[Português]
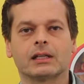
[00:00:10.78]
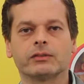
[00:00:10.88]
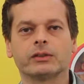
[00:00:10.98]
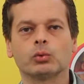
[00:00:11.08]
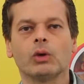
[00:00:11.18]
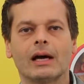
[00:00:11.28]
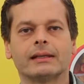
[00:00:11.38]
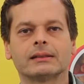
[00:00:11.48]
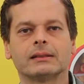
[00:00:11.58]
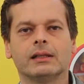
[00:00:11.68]

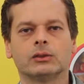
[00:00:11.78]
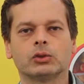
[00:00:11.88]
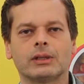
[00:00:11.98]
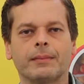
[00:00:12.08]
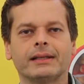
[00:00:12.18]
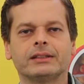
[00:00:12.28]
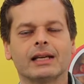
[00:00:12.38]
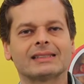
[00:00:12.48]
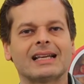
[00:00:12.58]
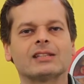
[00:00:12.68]
cardiovasculares, justamente
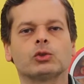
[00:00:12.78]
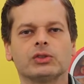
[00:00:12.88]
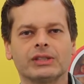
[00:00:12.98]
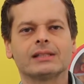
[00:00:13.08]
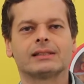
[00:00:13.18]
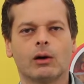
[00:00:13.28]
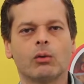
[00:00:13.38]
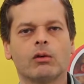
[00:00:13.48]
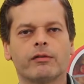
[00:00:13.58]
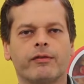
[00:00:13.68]
dessa
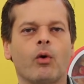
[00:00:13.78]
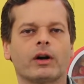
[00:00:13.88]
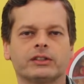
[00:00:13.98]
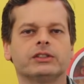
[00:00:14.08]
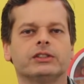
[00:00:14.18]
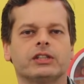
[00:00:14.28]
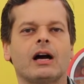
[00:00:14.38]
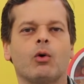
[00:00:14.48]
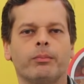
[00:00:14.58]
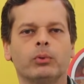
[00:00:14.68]
associação forte,
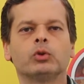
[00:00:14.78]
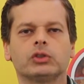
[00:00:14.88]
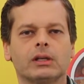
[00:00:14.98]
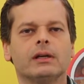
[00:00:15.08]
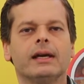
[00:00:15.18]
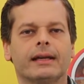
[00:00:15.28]
já robusta,